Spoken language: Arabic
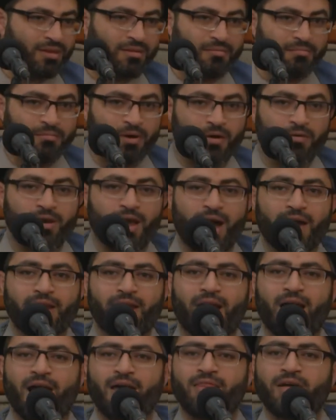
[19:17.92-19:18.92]

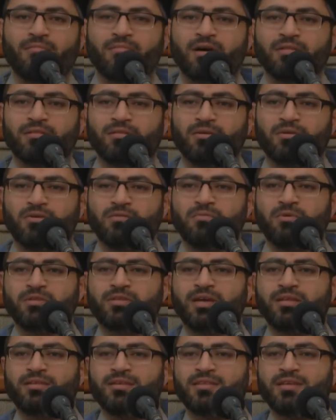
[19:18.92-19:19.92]
مولانا هذا مظلوم
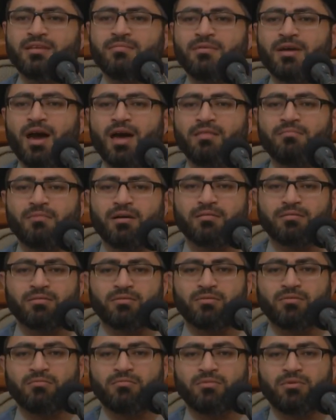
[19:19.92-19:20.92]
وانت تدري بهذا
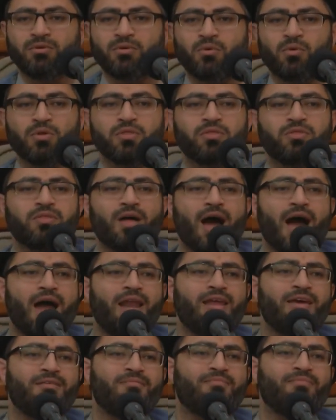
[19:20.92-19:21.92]
مظلوم
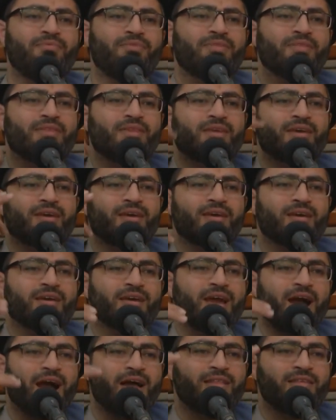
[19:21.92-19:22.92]
والظالم
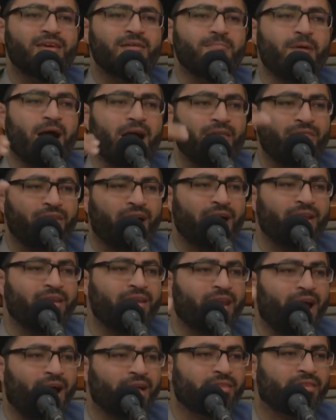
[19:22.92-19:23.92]
قاعد يبحث
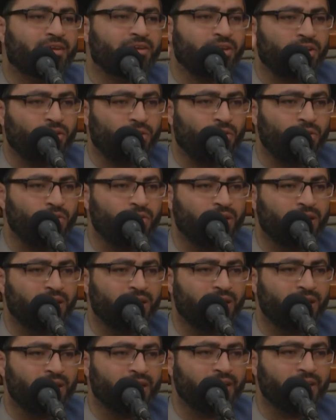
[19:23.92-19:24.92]
عنه حتى شنو
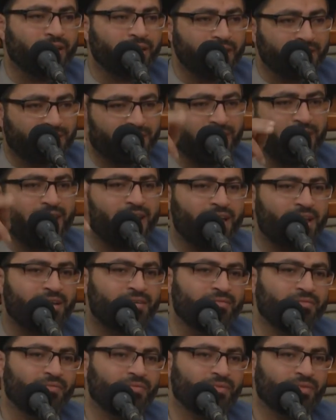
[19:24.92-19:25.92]
يقتله
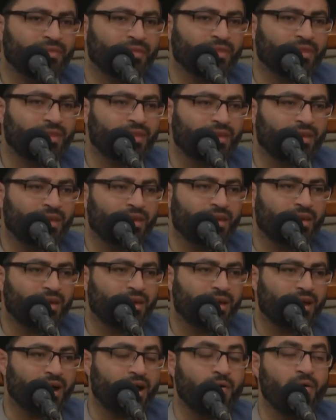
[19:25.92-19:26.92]

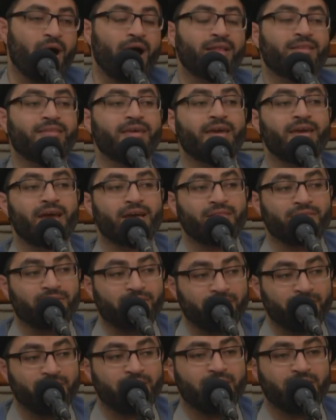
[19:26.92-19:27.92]
او حتى
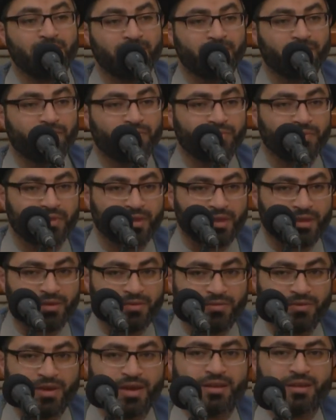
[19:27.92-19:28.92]
ياذيه
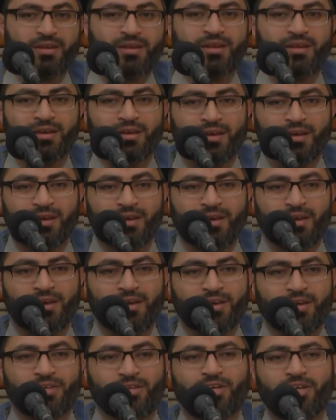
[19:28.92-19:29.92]
زين
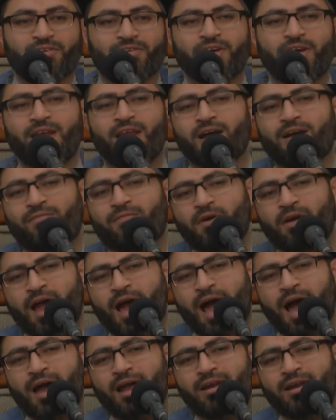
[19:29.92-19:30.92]
يجي يسالك
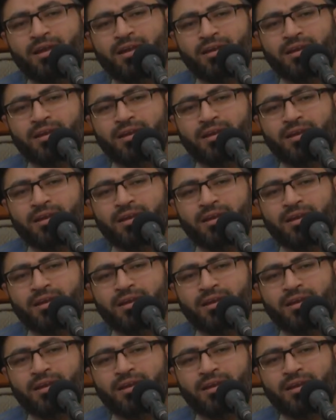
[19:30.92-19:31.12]
فلان